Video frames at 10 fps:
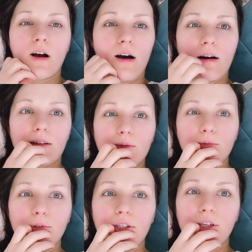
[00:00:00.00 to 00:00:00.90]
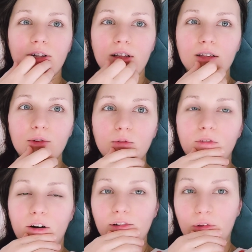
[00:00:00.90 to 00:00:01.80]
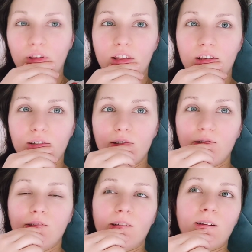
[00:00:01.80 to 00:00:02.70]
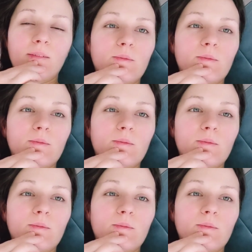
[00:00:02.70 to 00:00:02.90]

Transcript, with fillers: А, ну шоколадную вафли я ела с утра.